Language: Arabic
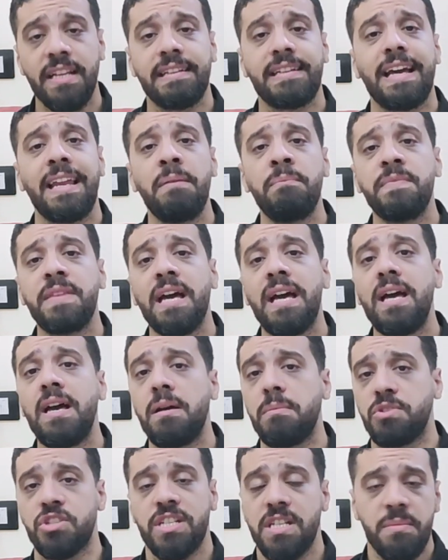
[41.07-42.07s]
الكلام
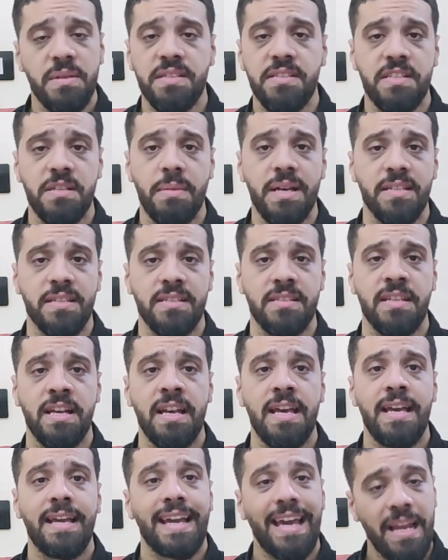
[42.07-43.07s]
ده مش لميسي بس
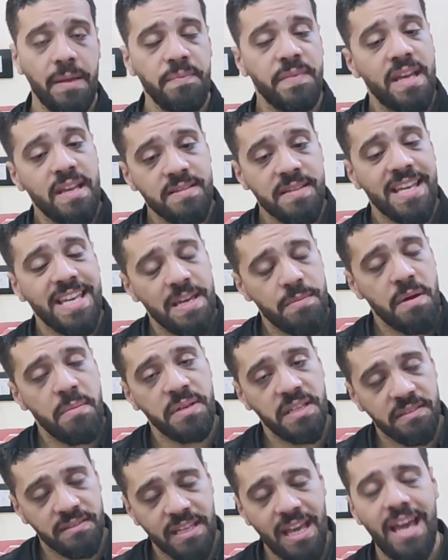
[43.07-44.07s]
الكلام ده زي ما
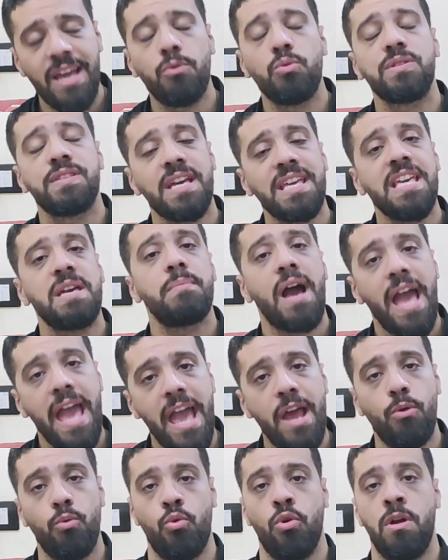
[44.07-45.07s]
بيتقال وزي ما
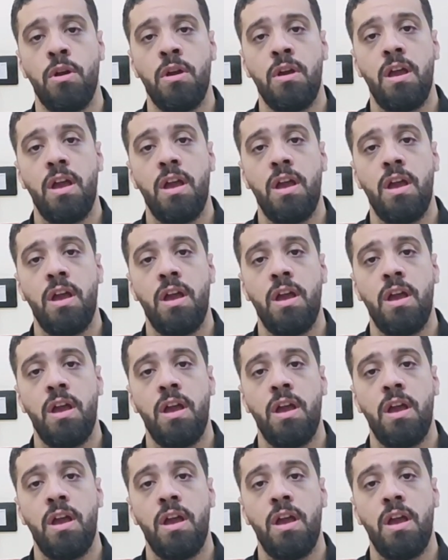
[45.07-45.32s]
قالوا